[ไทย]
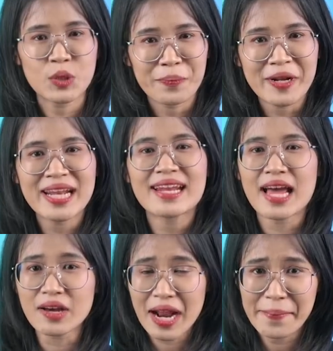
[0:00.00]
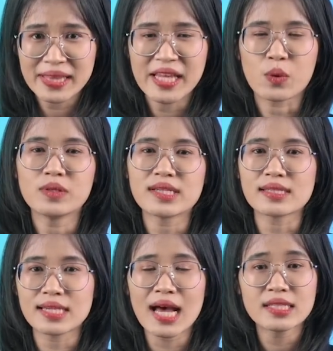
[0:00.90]
ส่วนประเด็นถ้าใครมาติคุณ
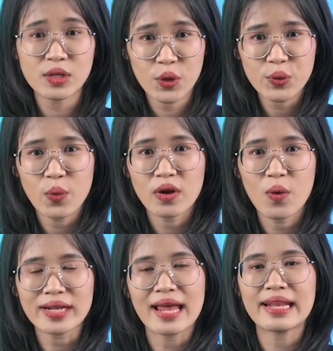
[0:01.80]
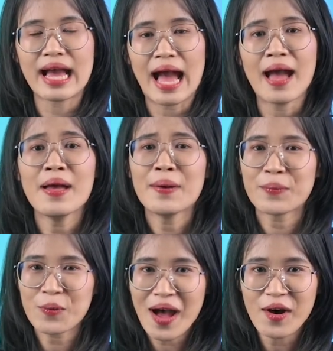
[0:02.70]
ชัดชาติจะโดนทัวลงนั้นนะคะ
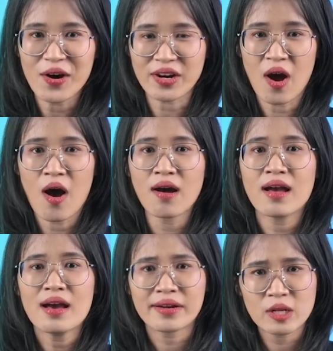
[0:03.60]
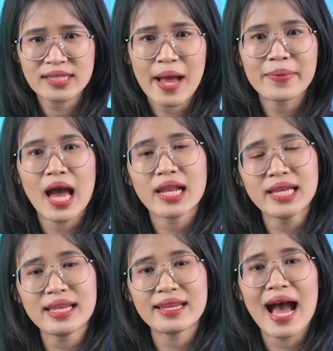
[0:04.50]
ผู้ว่าขอร้อง เราจะทำงาน
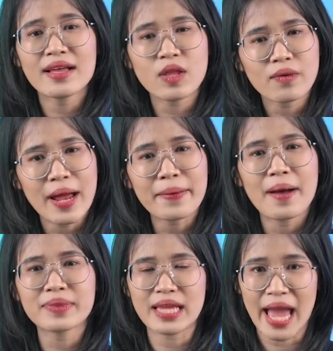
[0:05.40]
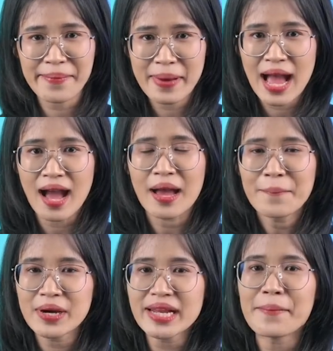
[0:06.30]
ให้ดีได้ต้องรับคำติให้มาก
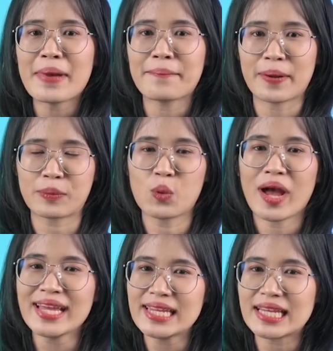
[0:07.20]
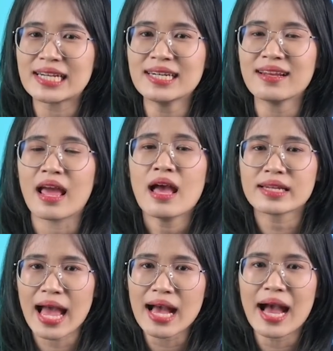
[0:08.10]
เพื่อนำมาปรับปรุงให้ดีขึ้น
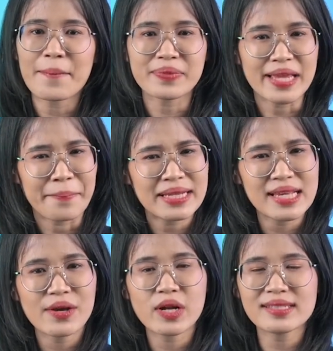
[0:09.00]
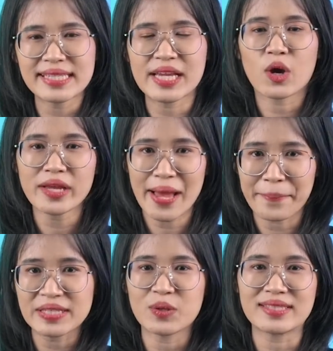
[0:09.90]
ถ้าคำติไม่ใช่เรื่องจริงก็อย่า
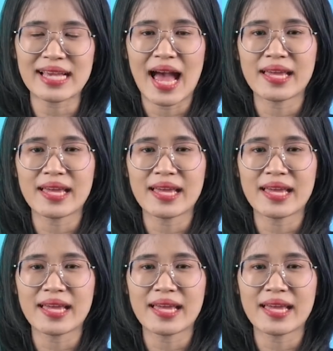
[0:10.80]
ไปสนใจ